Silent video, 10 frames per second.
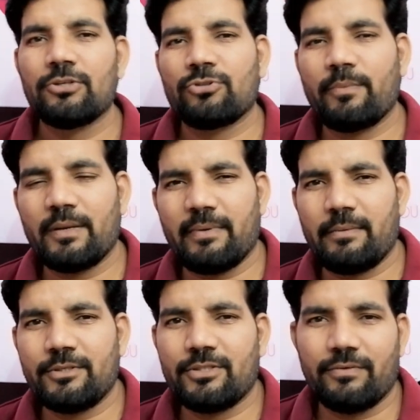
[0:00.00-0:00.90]
సో మీకు
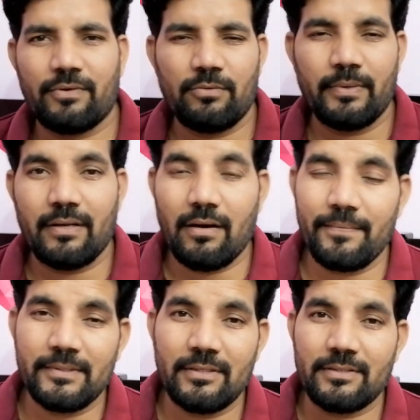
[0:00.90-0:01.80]
పర్మిషన్ ఇవ్వరు బట్
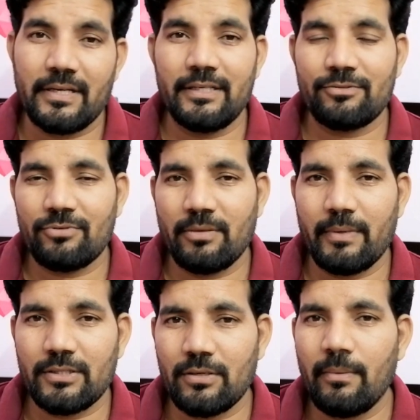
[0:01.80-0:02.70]
ఆఫీసర్స్ ట్రై చేసుకుంటే
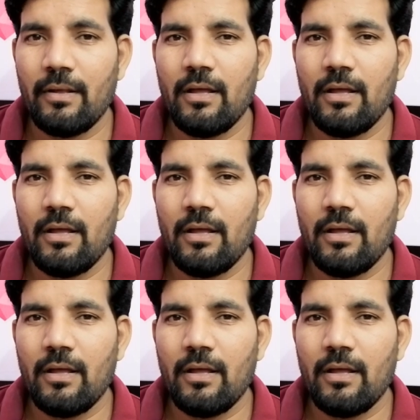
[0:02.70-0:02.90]
మాత్రం